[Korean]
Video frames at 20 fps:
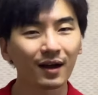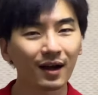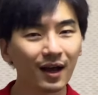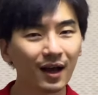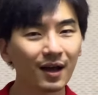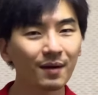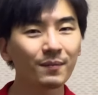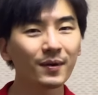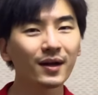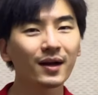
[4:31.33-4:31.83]

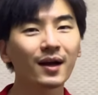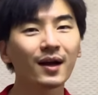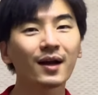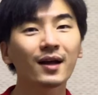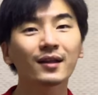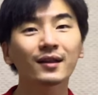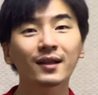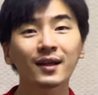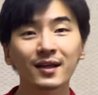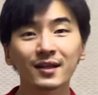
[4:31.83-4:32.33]

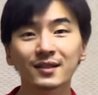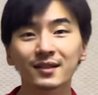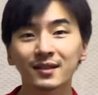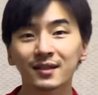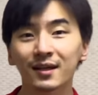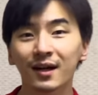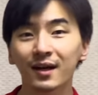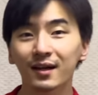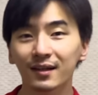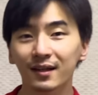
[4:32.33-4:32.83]
카메라
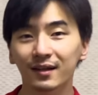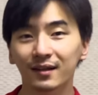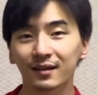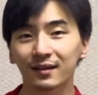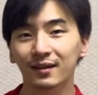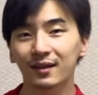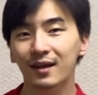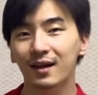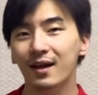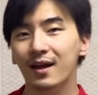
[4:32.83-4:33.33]
테스트 할
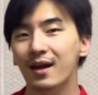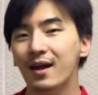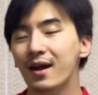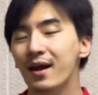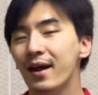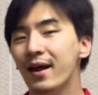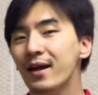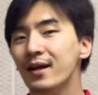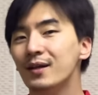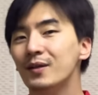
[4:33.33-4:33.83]
때는
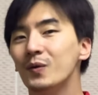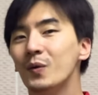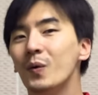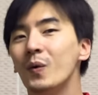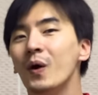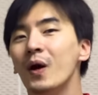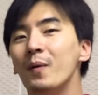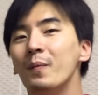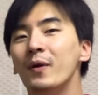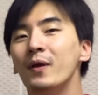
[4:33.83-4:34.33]

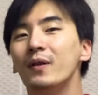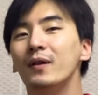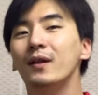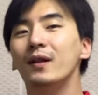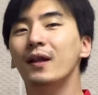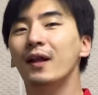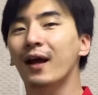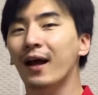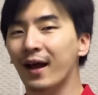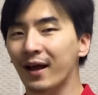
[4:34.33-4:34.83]
행동하면
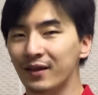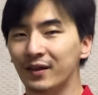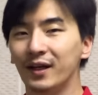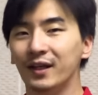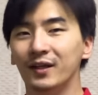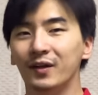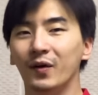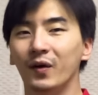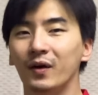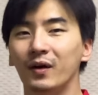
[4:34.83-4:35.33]
안
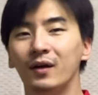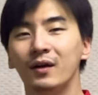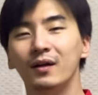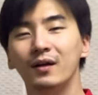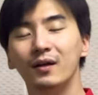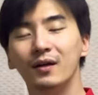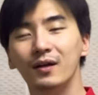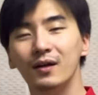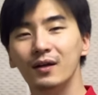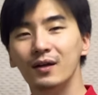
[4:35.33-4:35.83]
되는 거를
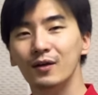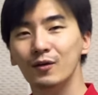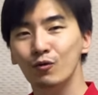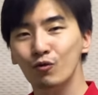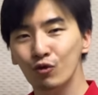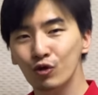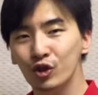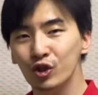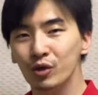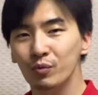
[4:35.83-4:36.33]

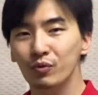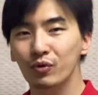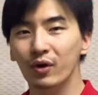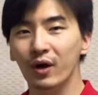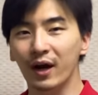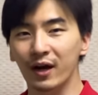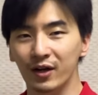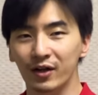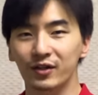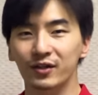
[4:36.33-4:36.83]
꿀팁으로
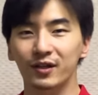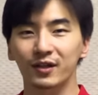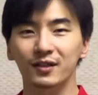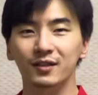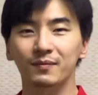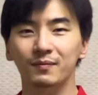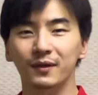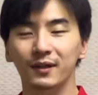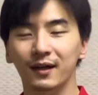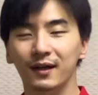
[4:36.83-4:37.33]

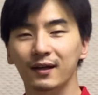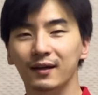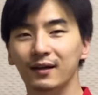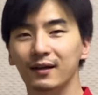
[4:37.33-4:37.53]
알려드렸습니다.